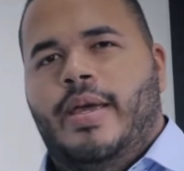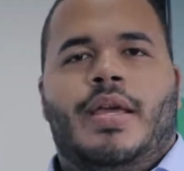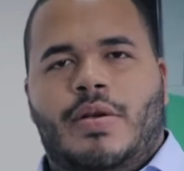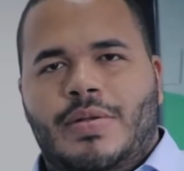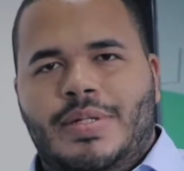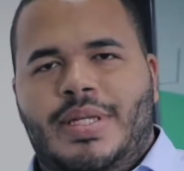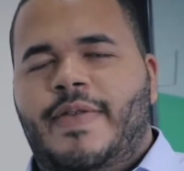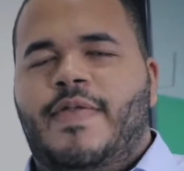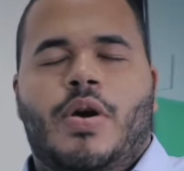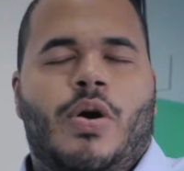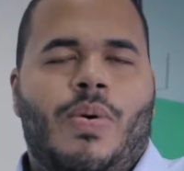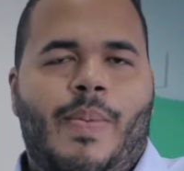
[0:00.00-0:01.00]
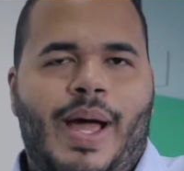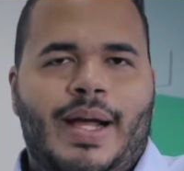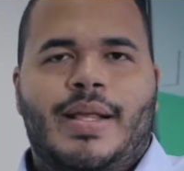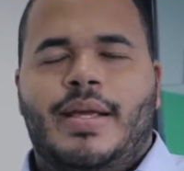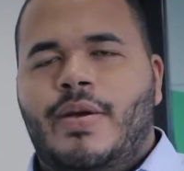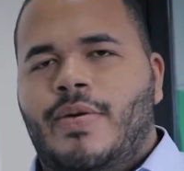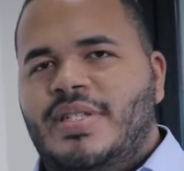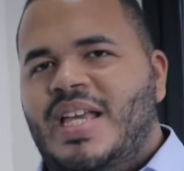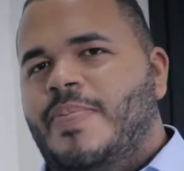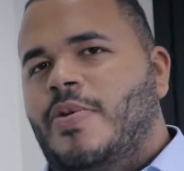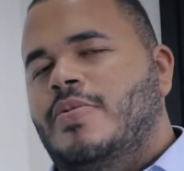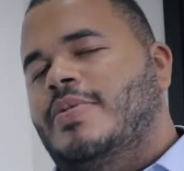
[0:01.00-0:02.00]
inclusive uma máquina que
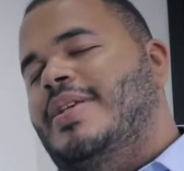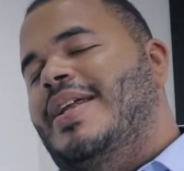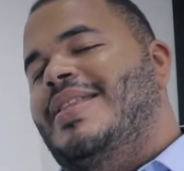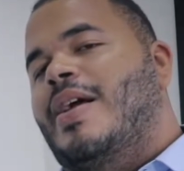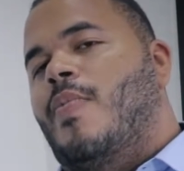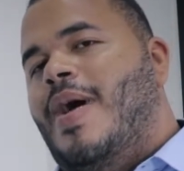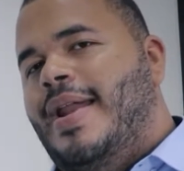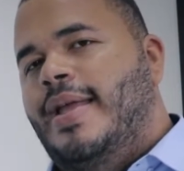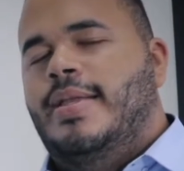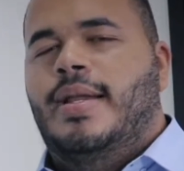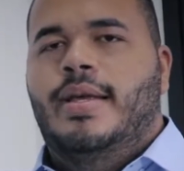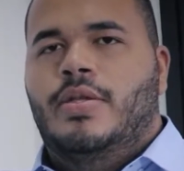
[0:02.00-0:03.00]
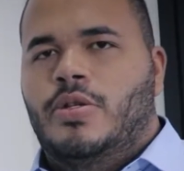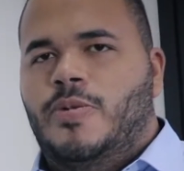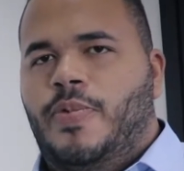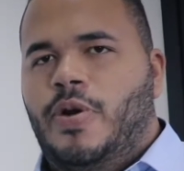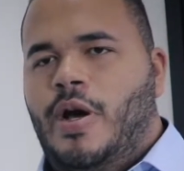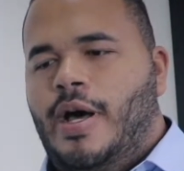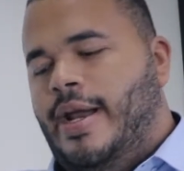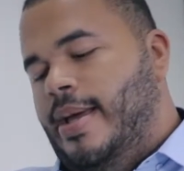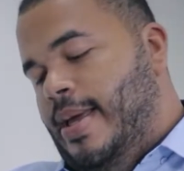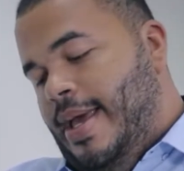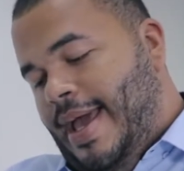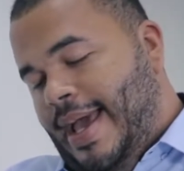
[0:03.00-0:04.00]
consegue produzir até 40 litros por hora.
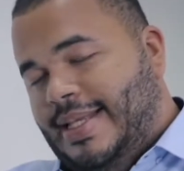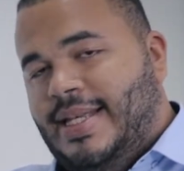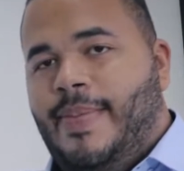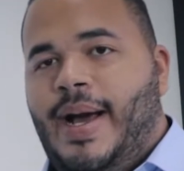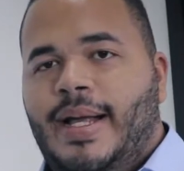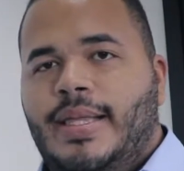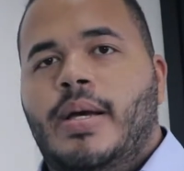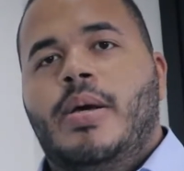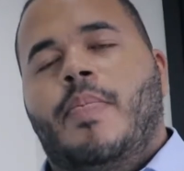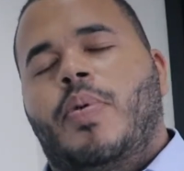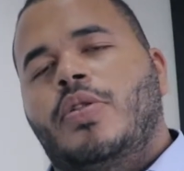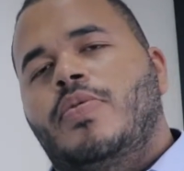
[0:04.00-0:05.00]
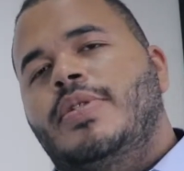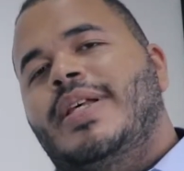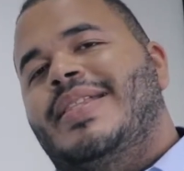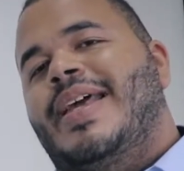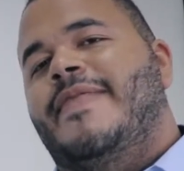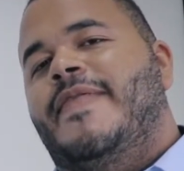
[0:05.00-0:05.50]
Essa máquina produz até